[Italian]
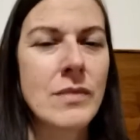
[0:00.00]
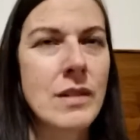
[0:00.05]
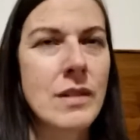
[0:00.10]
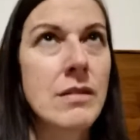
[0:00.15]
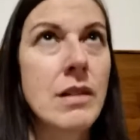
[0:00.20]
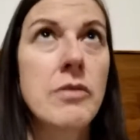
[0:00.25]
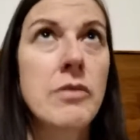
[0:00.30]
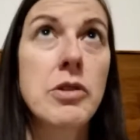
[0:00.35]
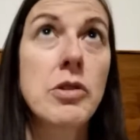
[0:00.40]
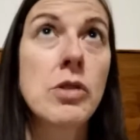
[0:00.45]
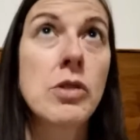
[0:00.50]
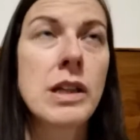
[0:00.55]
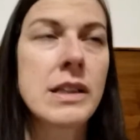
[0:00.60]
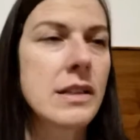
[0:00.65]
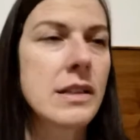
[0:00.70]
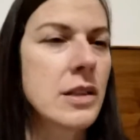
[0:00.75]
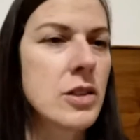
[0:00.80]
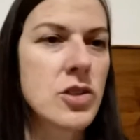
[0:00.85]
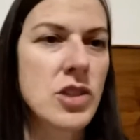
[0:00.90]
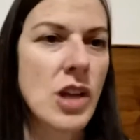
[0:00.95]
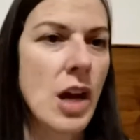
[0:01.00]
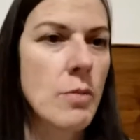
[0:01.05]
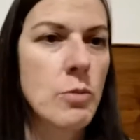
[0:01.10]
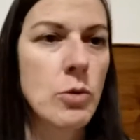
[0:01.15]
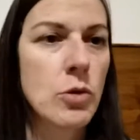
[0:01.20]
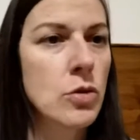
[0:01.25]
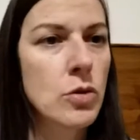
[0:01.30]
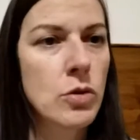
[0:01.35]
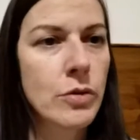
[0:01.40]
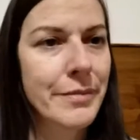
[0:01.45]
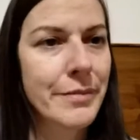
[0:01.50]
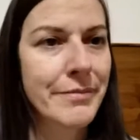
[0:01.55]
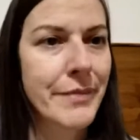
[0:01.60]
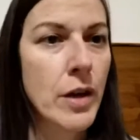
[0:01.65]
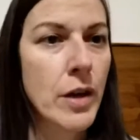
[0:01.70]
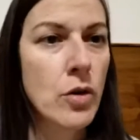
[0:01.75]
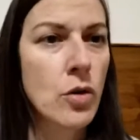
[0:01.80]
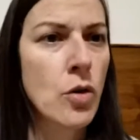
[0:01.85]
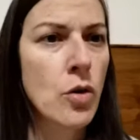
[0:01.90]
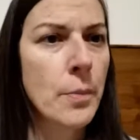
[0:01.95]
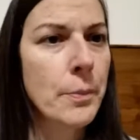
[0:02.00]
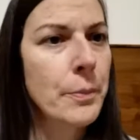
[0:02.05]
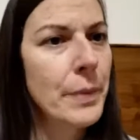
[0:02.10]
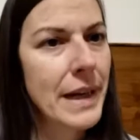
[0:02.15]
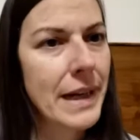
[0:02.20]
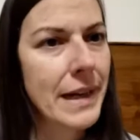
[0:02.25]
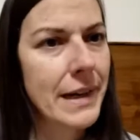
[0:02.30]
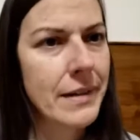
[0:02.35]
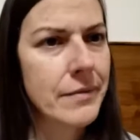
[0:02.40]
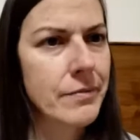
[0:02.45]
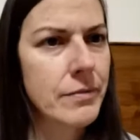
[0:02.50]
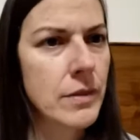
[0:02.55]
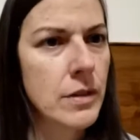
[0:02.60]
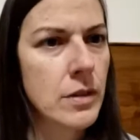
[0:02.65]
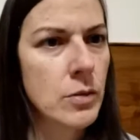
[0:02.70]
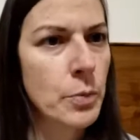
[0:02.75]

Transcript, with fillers: tra virgolette, diciamo, rompere